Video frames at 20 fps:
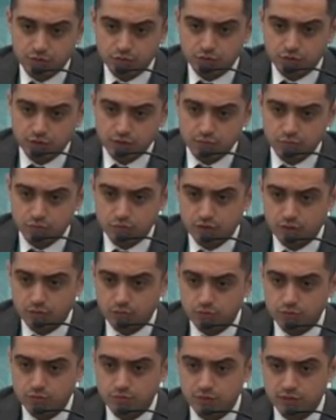что они будут
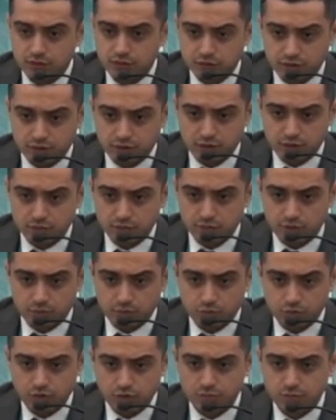работать вместе с нашими
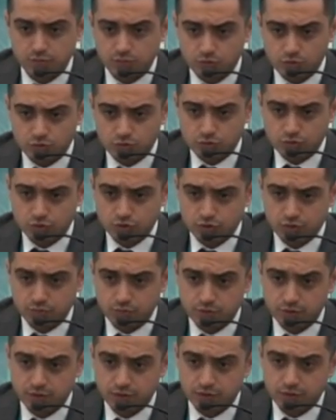работниками,
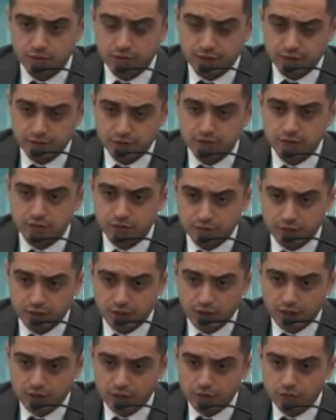госслужащими, и эти
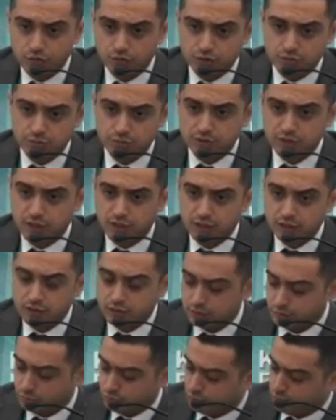
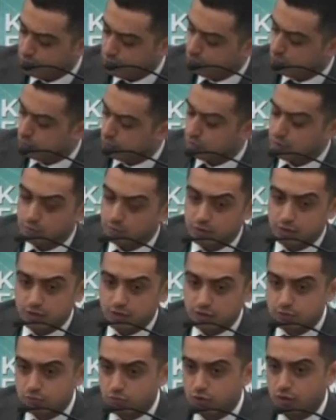UX-специалисты будут
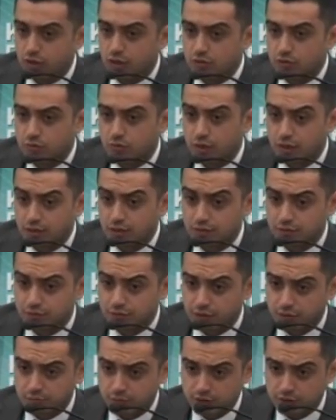обладать более актуальной
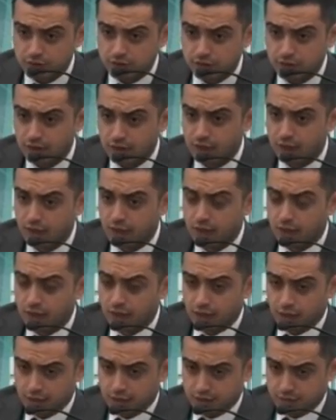информацией
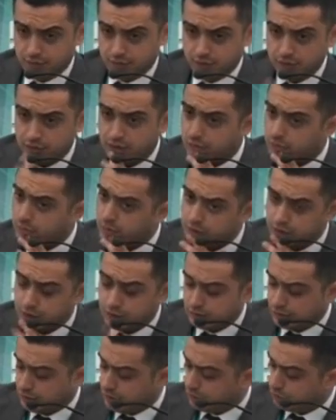в сфере
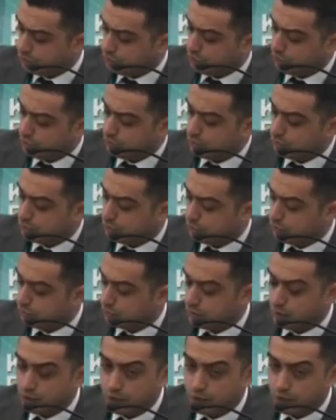налажения электронных услуг.